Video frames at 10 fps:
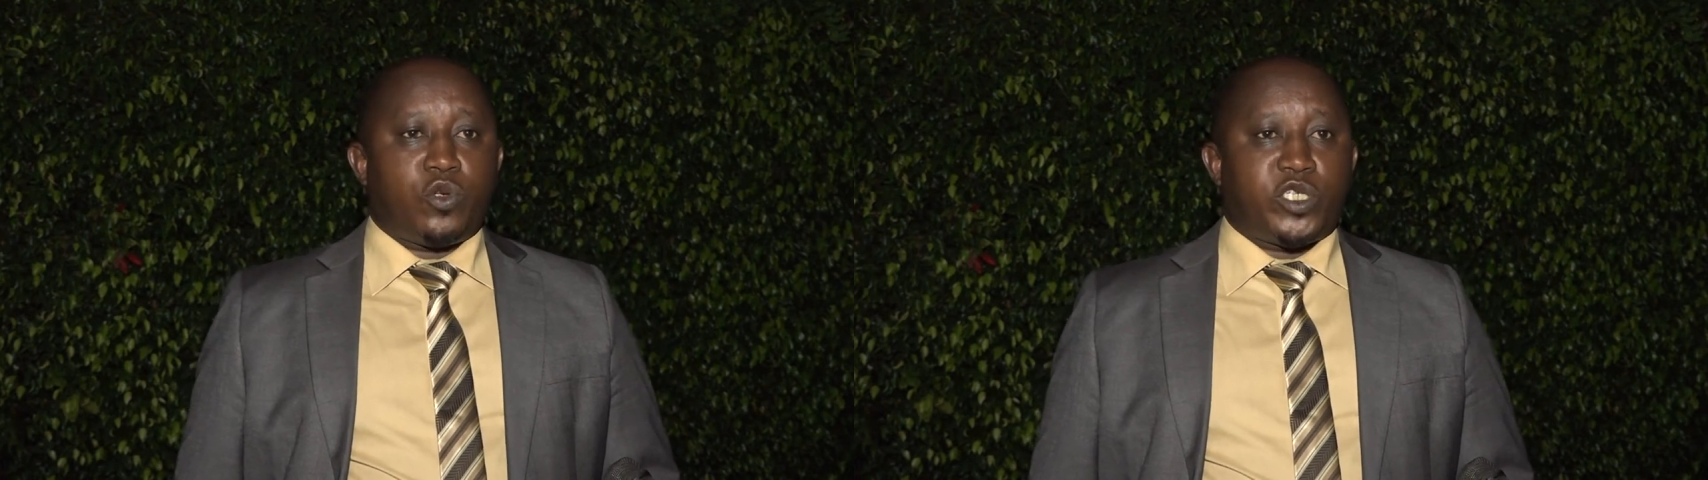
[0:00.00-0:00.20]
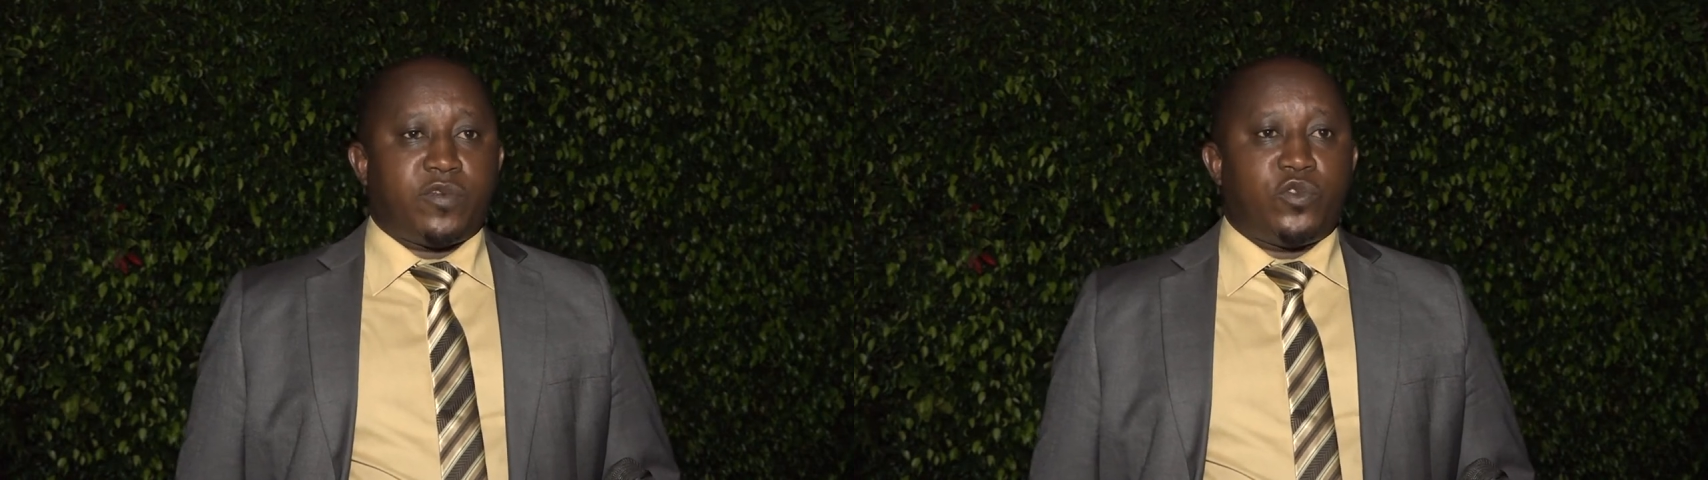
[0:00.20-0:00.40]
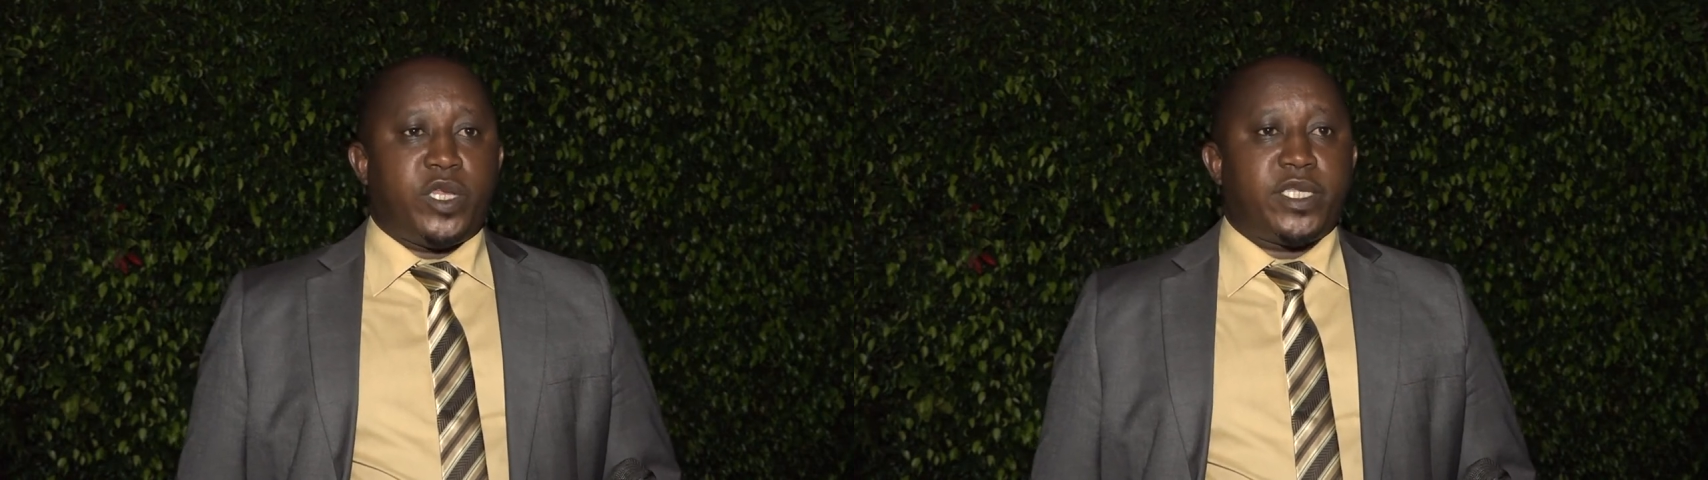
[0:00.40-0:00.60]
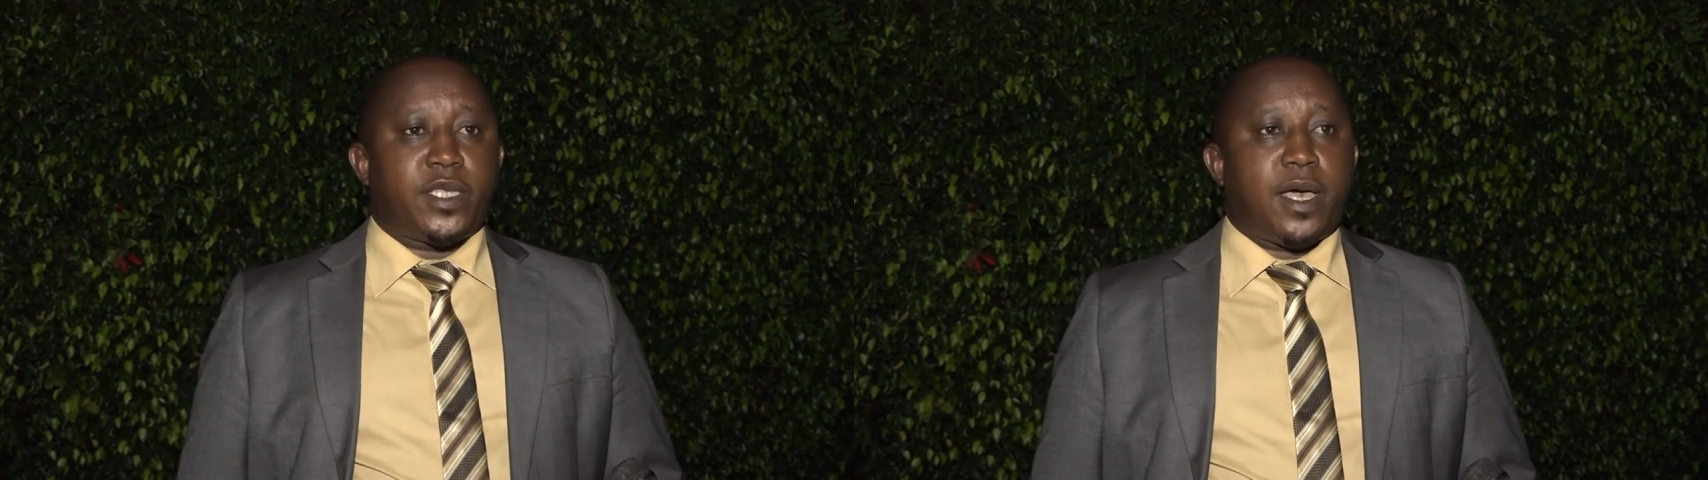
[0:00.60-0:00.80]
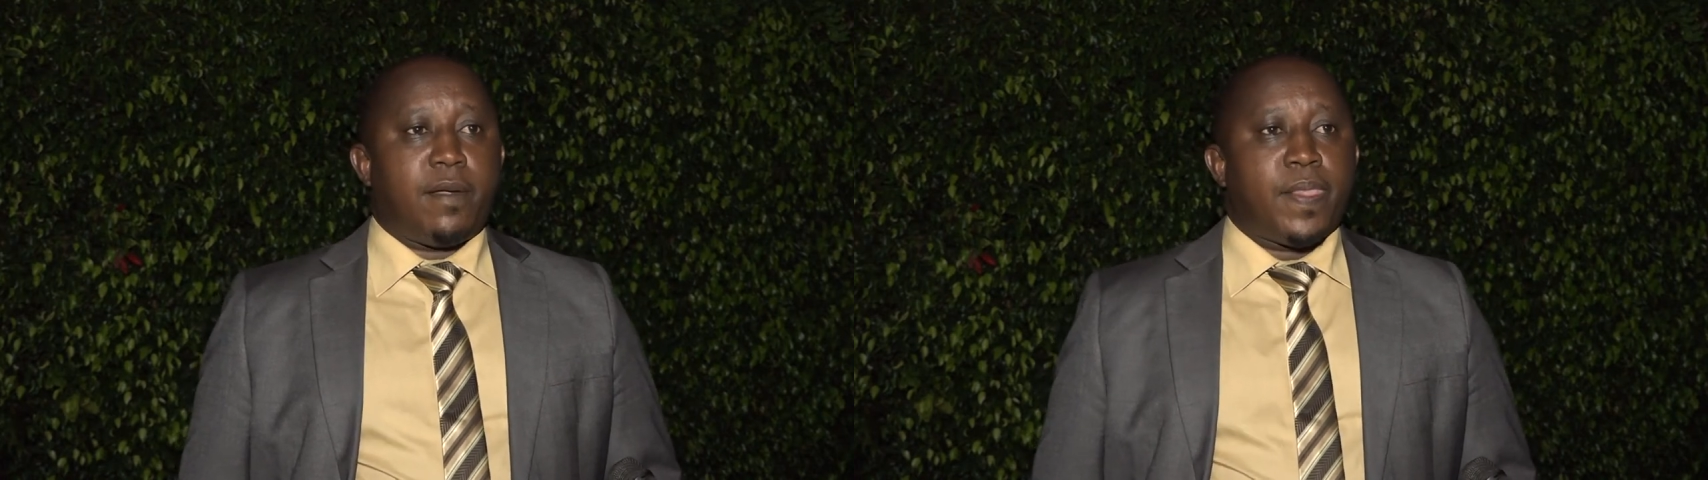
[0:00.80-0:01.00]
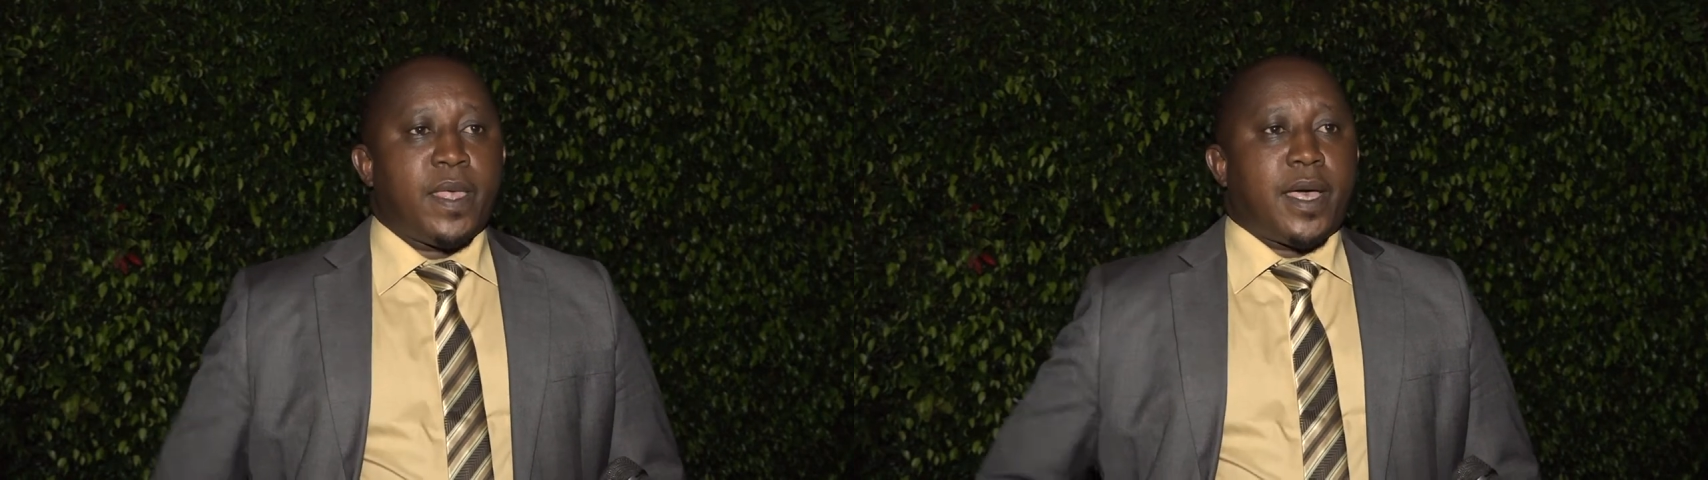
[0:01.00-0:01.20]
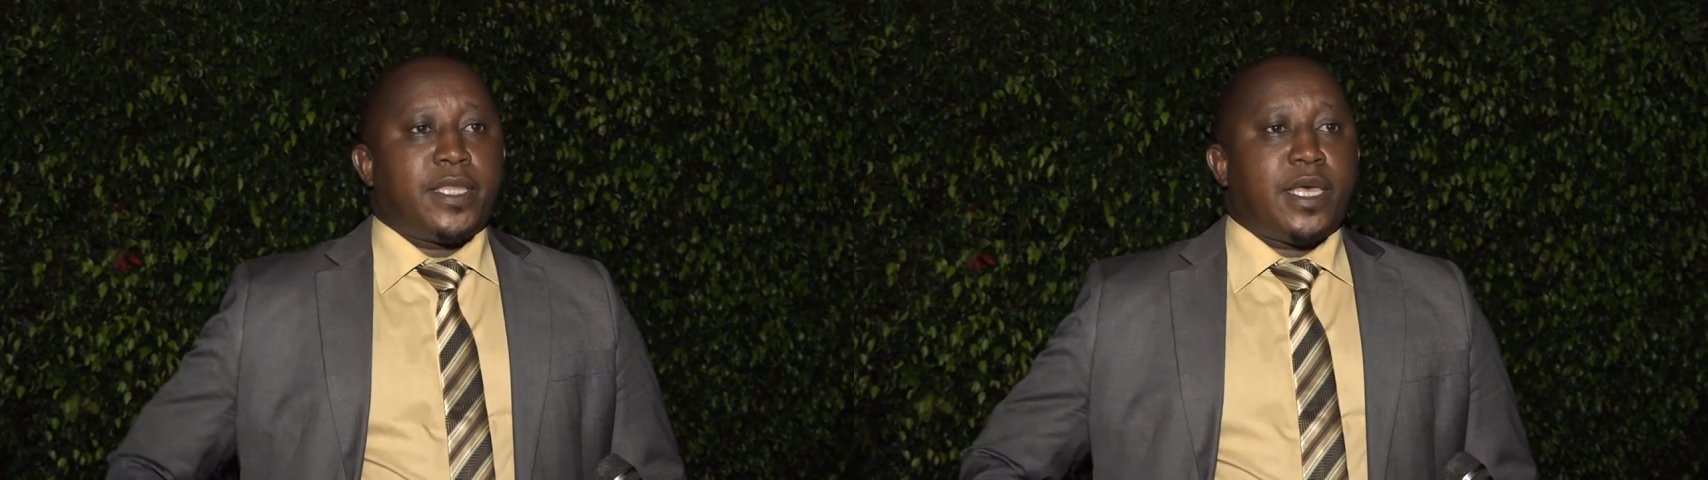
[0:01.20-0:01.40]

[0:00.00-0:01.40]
le chef de l'État a